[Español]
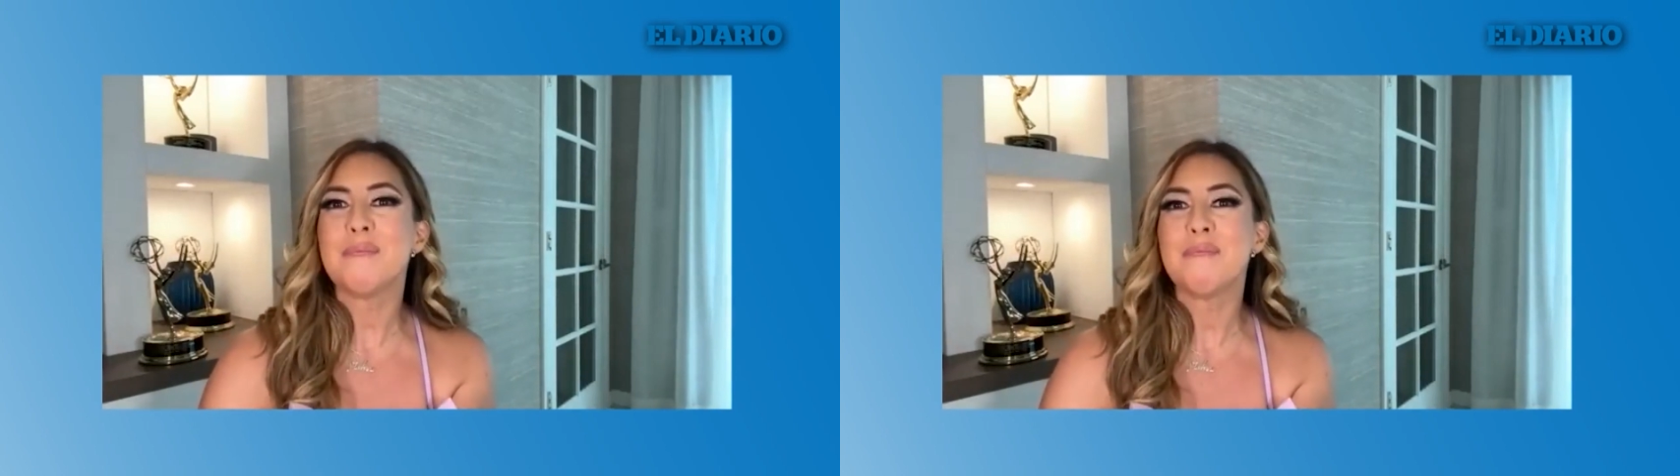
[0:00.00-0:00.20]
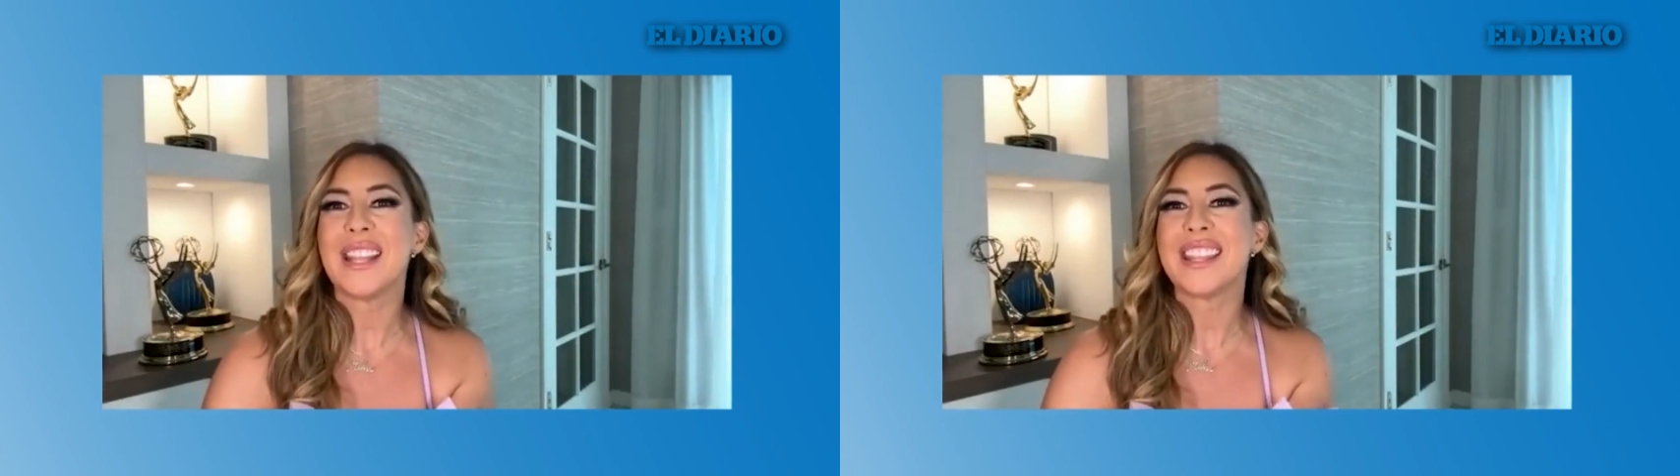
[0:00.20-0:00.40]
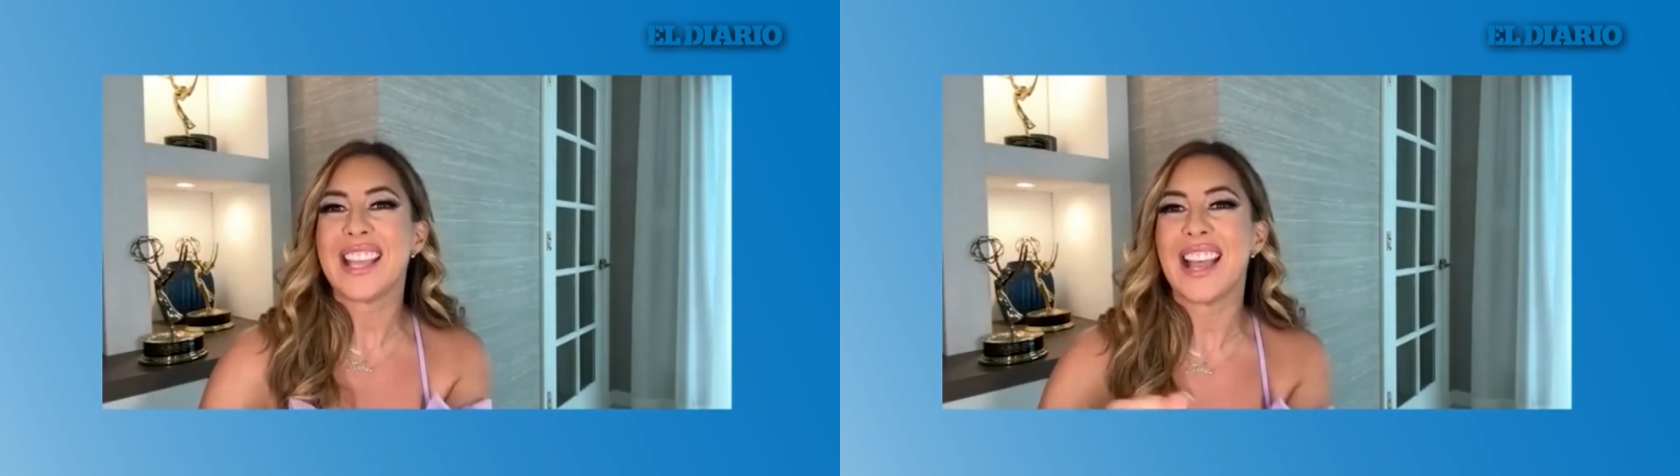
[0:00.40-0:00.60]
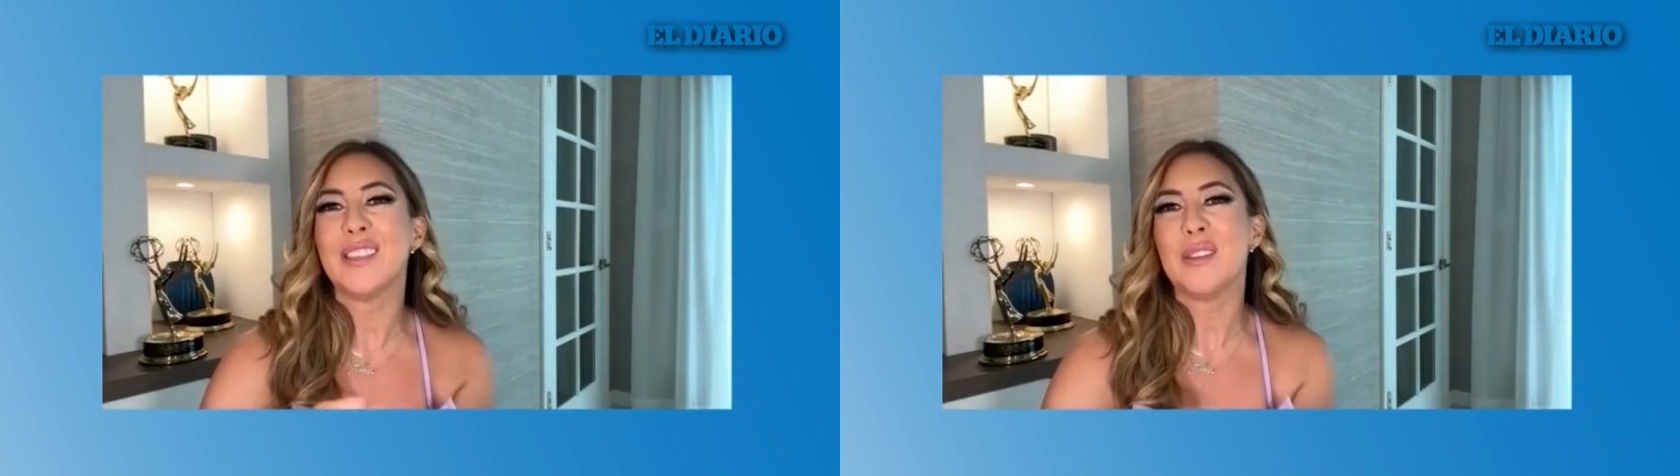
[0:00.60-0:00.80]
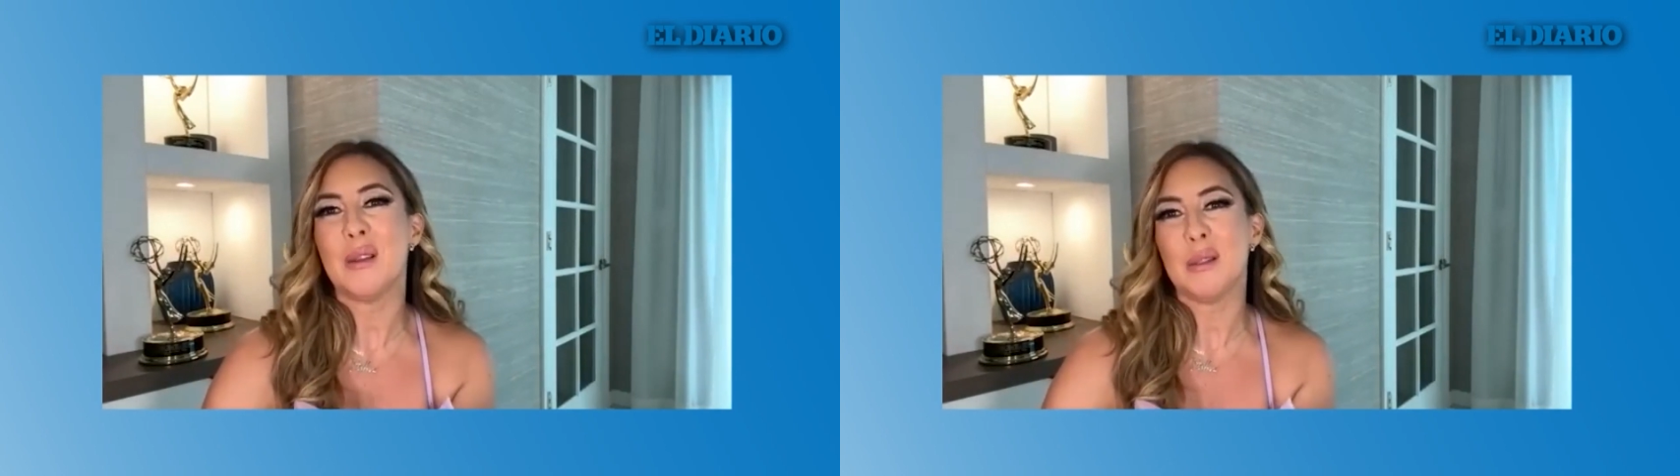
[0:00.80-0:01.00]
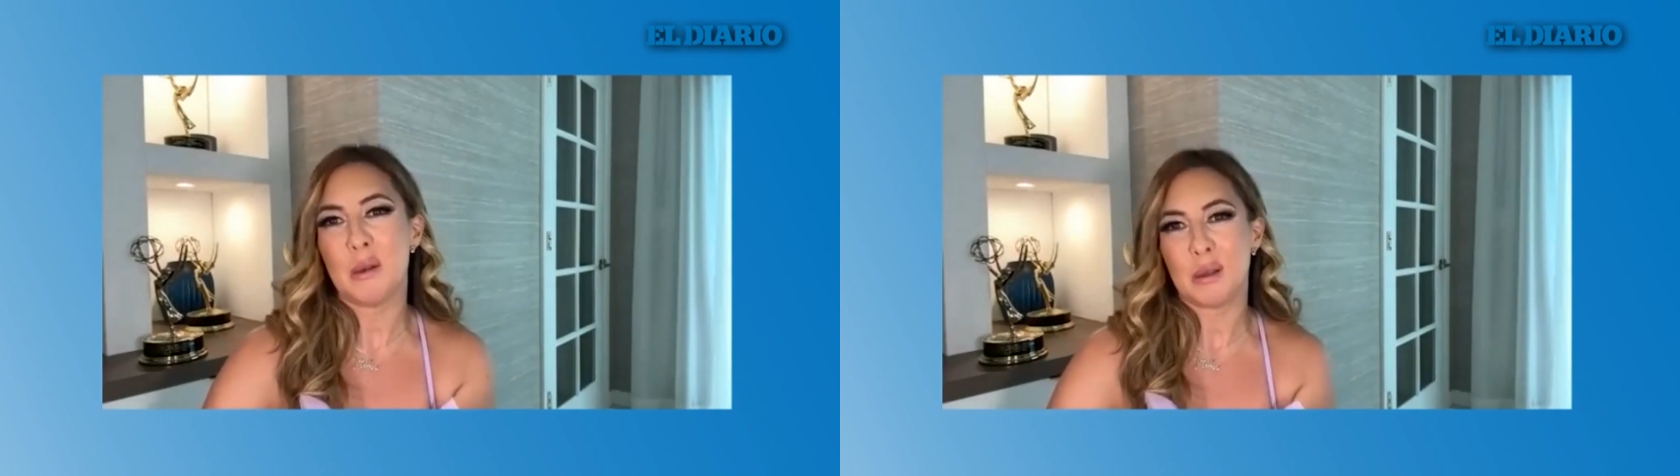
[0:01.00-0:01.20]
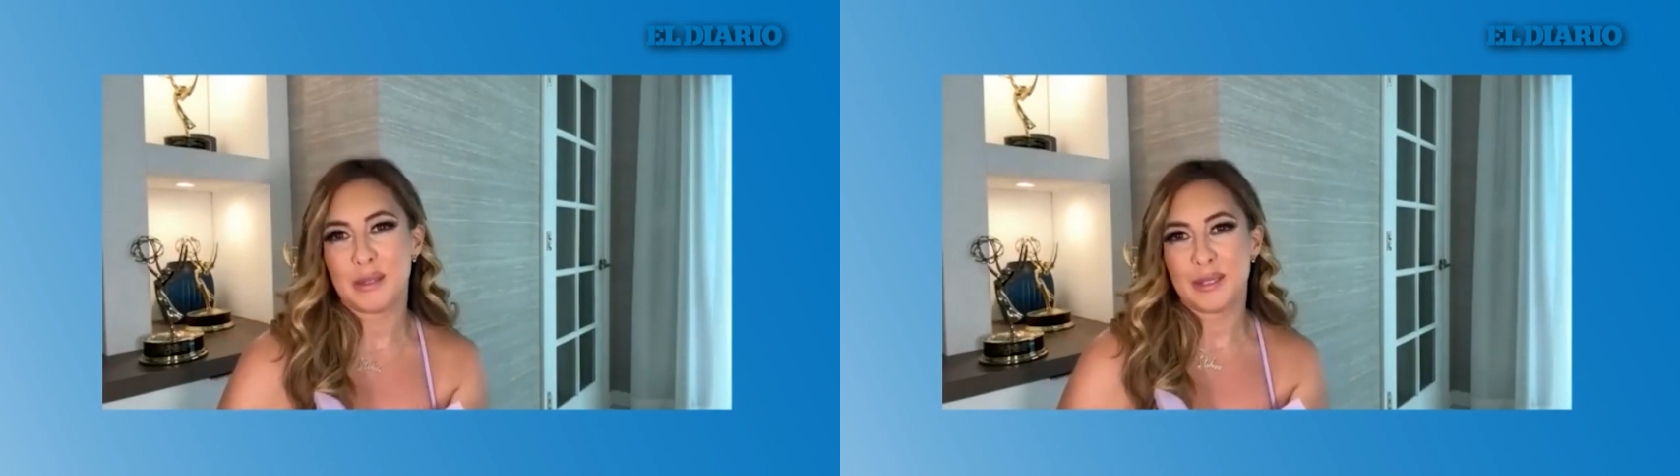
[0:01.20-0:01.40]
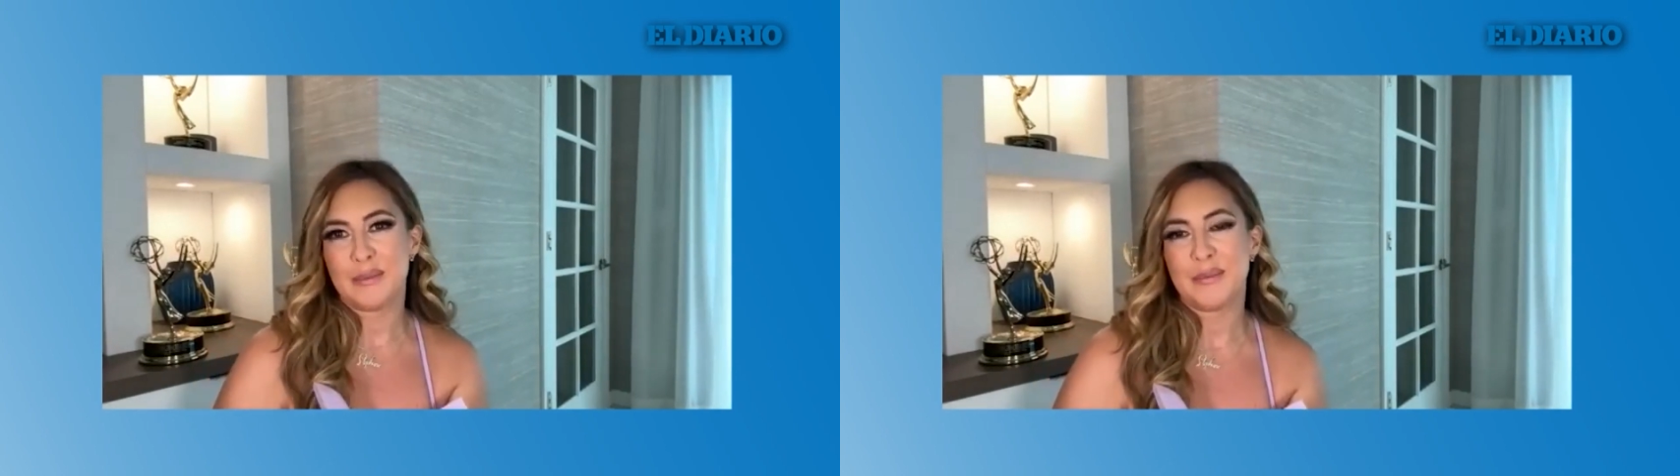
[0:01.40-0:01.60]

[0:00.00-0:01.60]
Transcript: platicando de los logros.